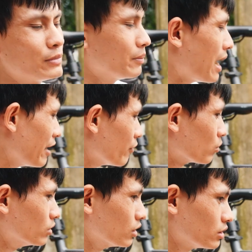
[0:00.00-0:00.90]
thêm hai
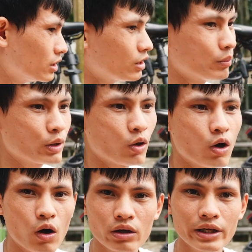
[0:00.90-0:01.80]
vòng nữa thì nó mới
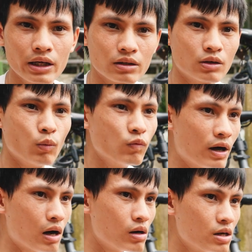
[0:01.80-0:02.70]
có điện nó bút
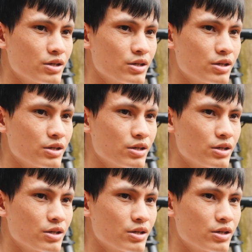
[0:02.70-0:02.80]
vào